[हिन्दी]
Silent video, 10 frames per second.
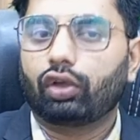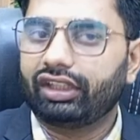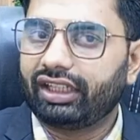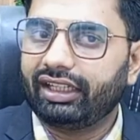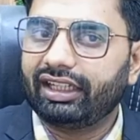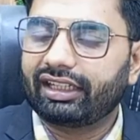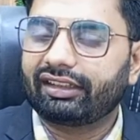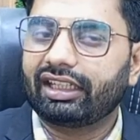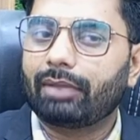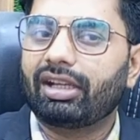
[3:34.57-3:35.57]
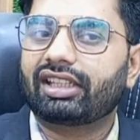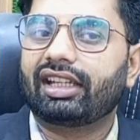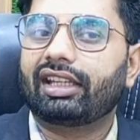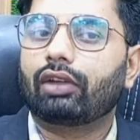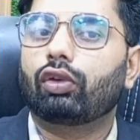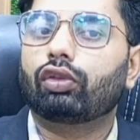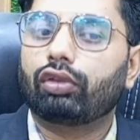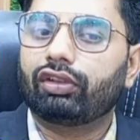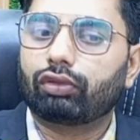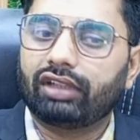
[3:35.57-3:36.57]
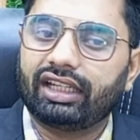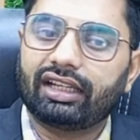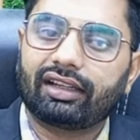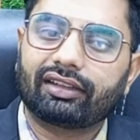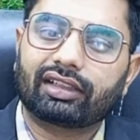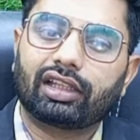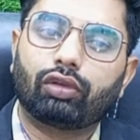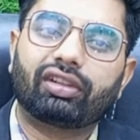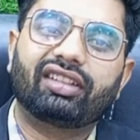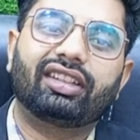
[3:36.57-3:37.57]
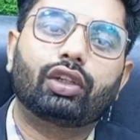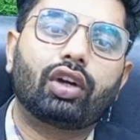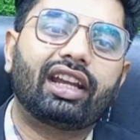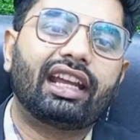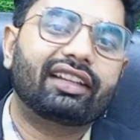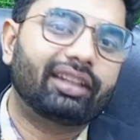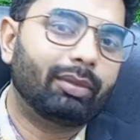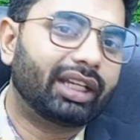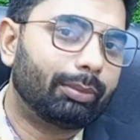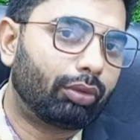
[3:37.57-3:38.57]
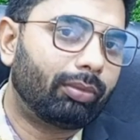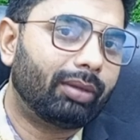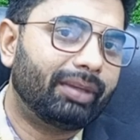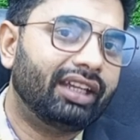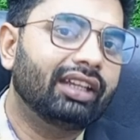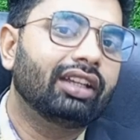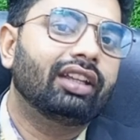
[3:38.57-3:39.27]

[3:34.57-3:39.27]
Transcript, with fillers: कॉन्ट्राइंडिकेशन की बात करें कि कौन कौन इसको नहीं लगा सकता तो किसी को अगर एक्जिमा की प्रॉब्लम है